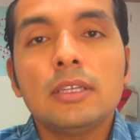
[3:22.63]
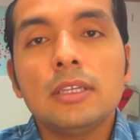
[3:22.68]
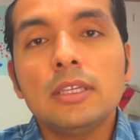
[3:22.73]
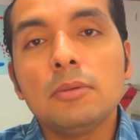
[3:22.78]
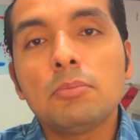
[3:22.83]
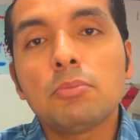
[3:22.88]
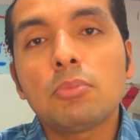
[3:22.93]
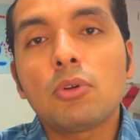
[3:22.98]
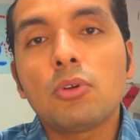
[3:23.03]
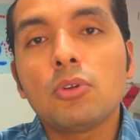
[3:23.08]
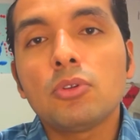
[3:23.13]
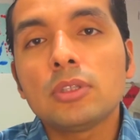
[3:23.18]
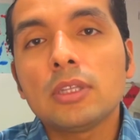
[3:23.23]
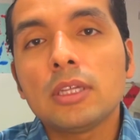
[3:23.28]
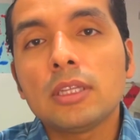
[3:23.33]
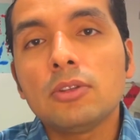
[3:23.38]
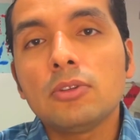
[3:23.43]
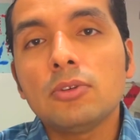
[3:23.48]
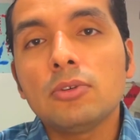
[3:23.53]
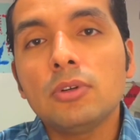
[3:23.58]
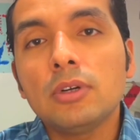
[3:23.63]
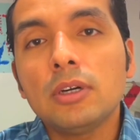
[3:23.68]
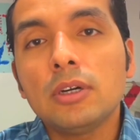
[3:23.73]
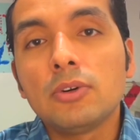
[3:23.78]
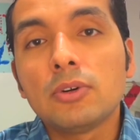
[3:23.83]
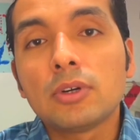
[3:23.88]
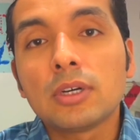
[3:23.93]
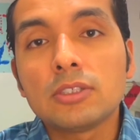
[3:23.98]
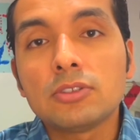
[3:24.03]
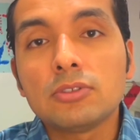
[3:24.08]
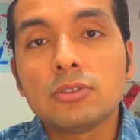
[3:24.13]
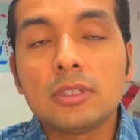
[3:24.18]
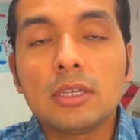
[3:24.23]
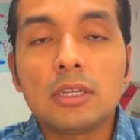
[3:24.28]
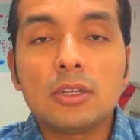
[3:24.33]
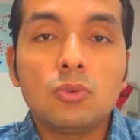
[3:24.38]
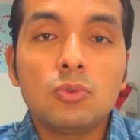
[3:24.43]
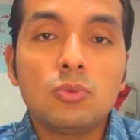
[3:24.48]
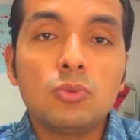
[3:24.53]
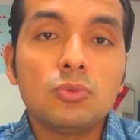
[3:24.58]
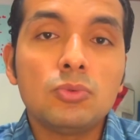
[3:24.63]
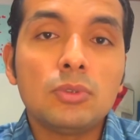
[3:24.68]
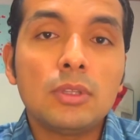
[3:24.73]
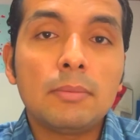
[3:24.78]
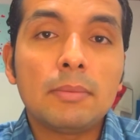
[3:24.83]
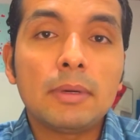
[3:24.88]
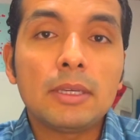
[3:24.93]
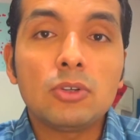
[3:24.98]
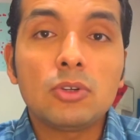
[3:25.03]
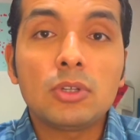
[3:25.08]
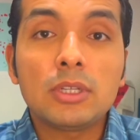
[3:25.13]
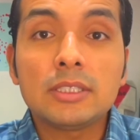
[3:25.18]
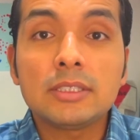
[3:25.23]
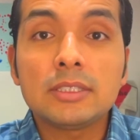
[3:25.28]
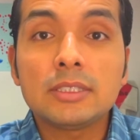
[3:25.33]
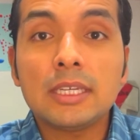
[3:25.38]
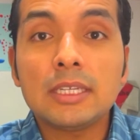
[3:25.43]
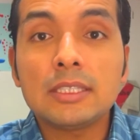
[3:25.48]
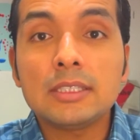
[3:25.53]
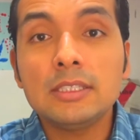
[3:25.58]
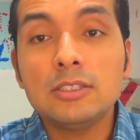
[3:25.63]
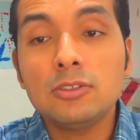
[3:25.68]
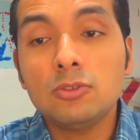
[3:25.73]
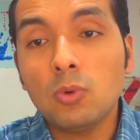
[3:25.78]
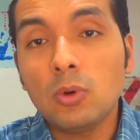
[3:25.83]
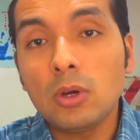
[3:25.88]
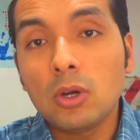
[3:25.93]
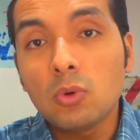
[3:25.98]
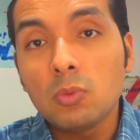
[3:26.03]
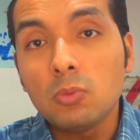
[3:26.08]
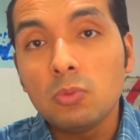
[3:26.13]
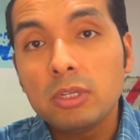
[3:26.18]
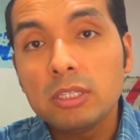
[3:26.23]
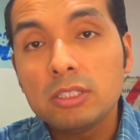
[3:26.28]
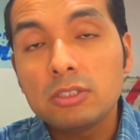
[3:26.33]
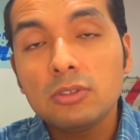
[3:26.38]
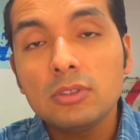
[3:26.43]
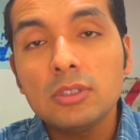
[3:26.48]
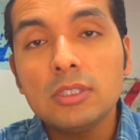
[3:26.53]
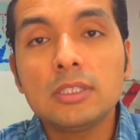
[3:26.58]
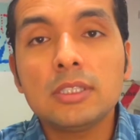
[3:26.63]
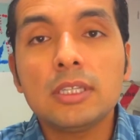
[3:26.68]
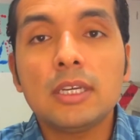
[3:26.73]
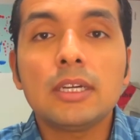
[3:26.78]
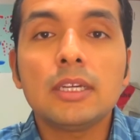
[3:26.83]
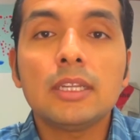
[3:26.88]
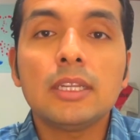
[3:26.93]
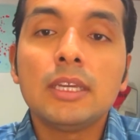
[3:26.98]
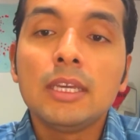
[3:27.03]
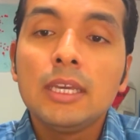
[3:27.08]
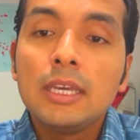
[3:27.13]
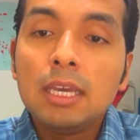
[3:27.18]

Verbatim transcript: y por lo tanto a ocasionar una mayor estasis o acumulación de sangre,